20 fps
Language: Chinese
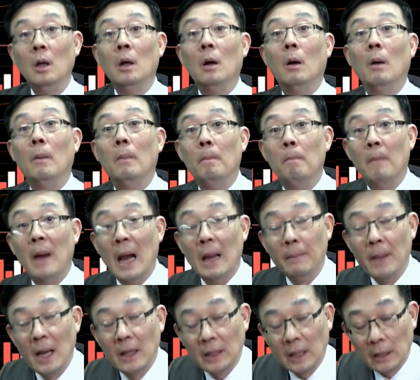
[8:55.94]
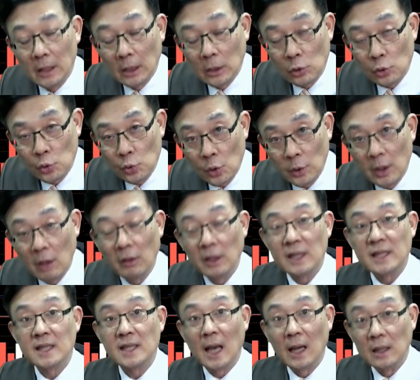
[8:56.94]
哦，买卖点那个讯号那
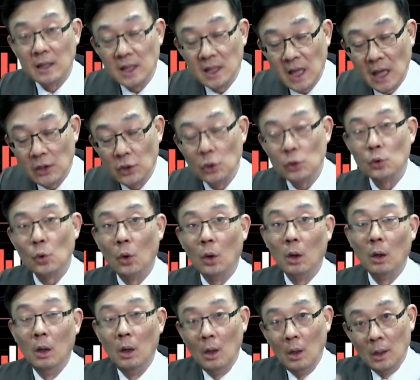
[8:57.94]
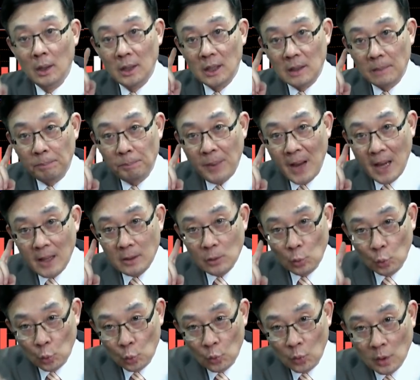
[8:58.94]
个呈现，就是说哈，礼拜
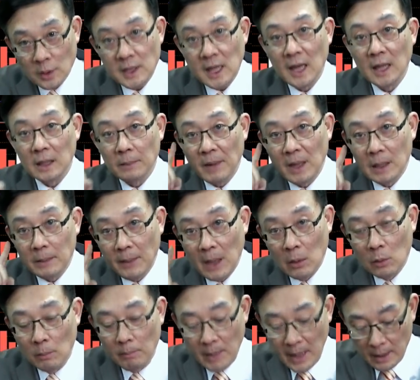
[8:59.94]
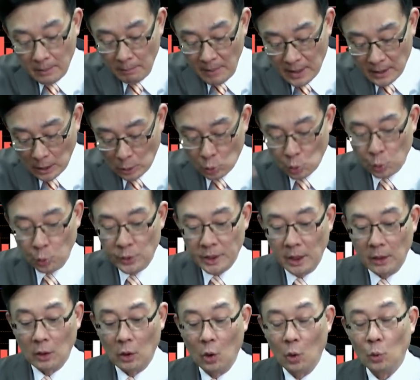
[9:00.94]
五上个礼拜礼拜五卖卖点出
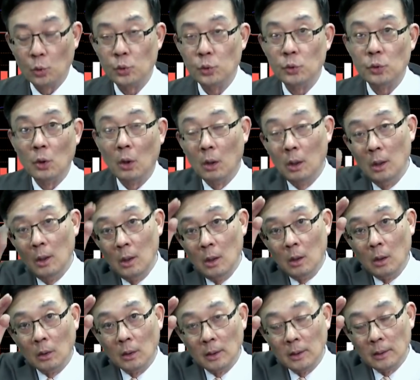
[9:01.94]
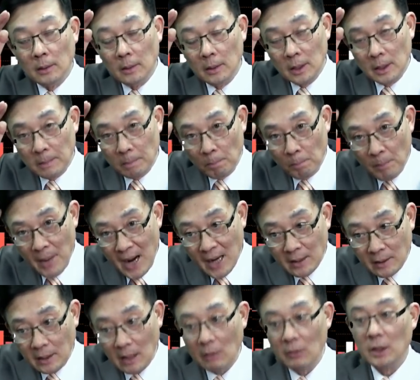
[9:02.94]
现那个后续哈，啊，你
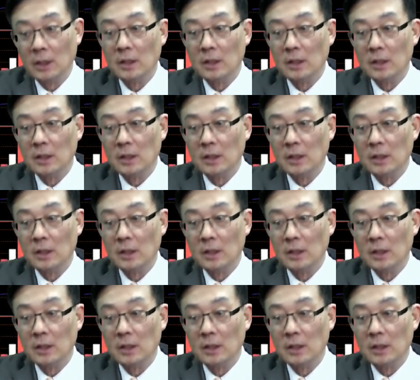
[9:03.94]
卖掉了一